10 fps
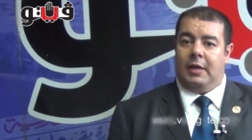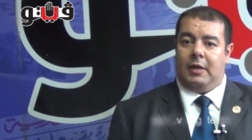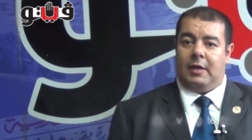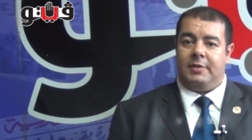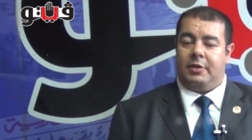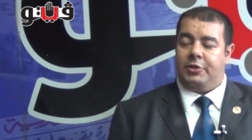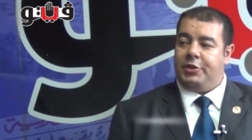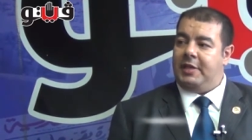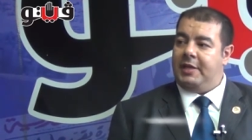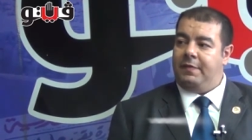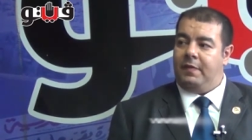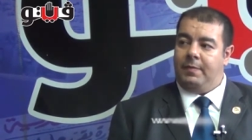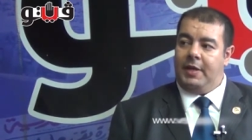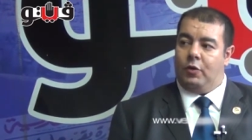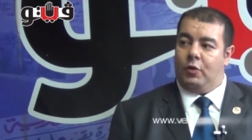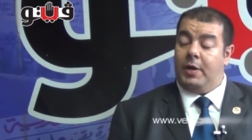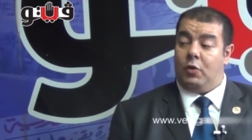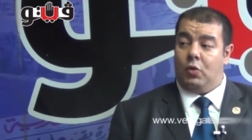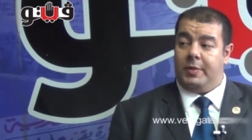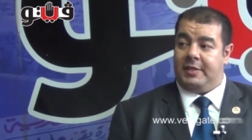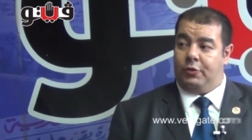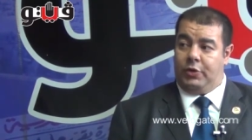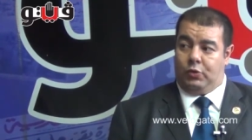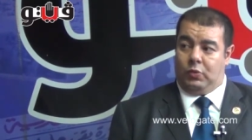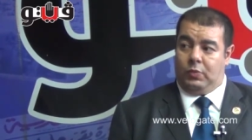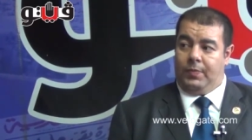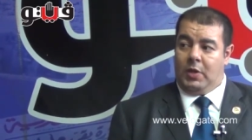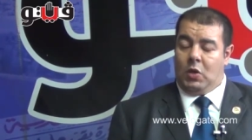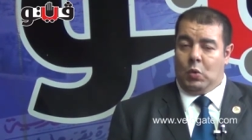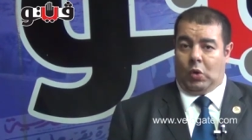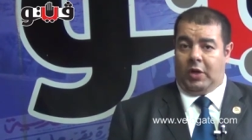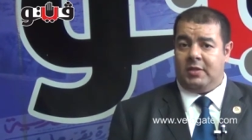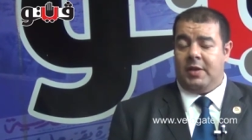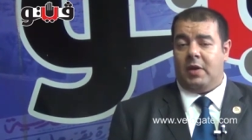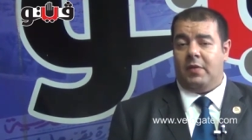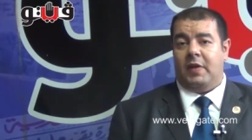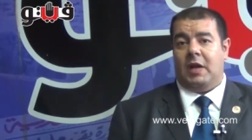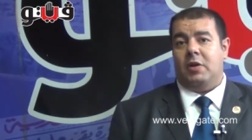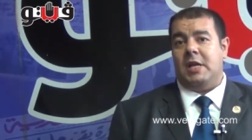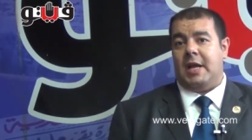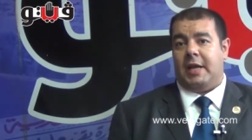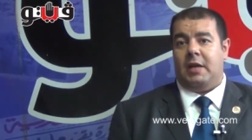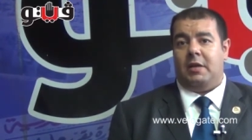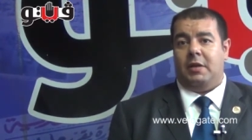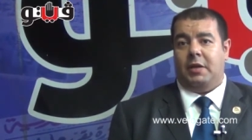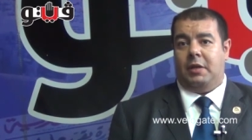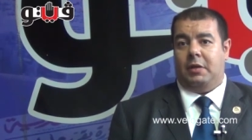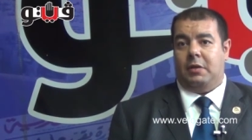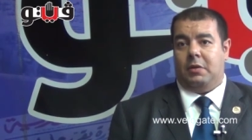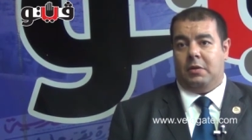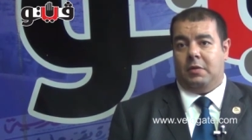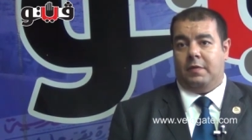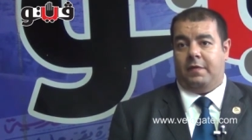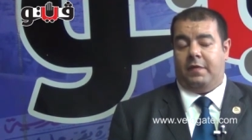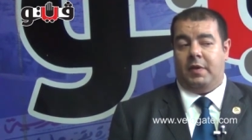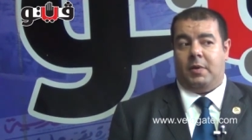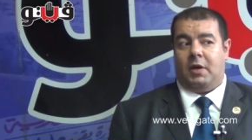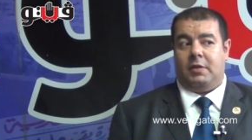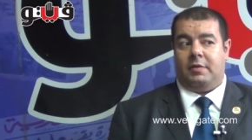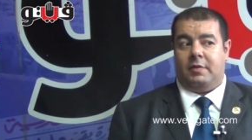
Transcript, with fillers: 25 آه، 30% والباقي كله بستورده ولاحظنا يمكن في الاونه الاخيره ان آه، في بعض